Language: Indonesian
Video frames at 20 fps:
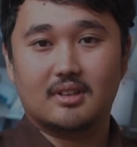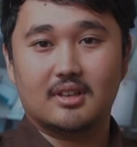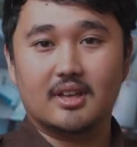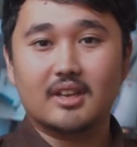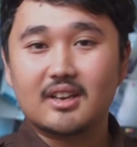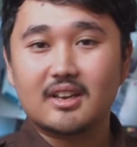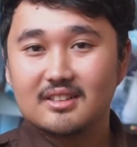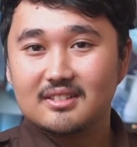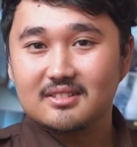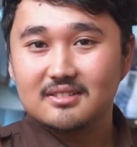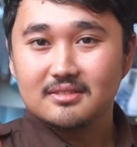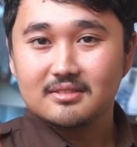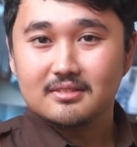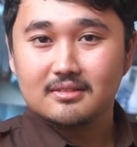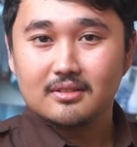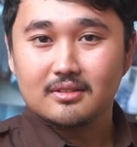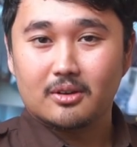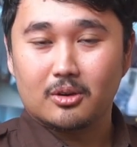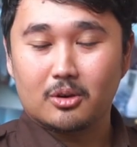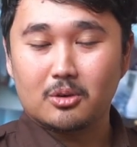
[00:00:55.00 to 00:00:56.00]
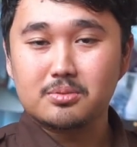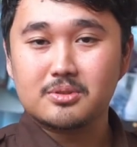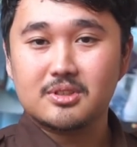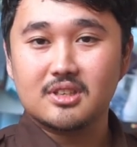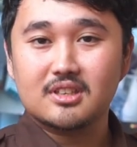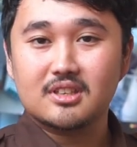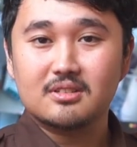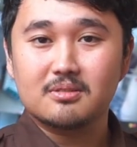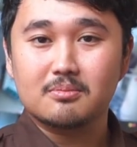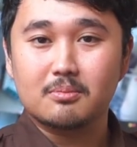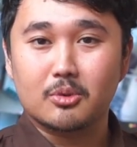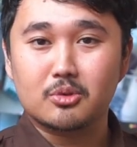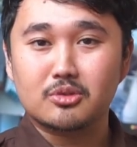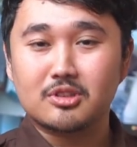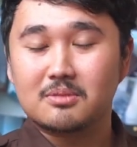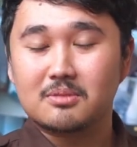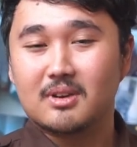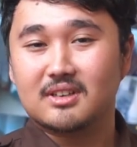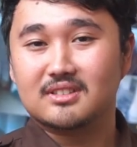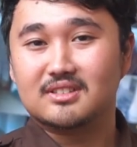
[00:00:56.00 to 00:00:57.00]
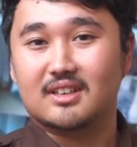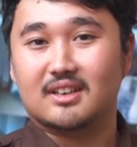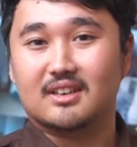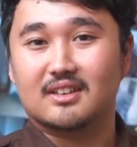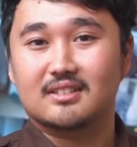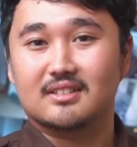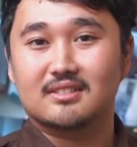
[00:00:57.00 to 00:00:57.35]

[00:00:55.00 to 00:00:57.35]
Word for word: Ingat, korupsi merusak bangsa.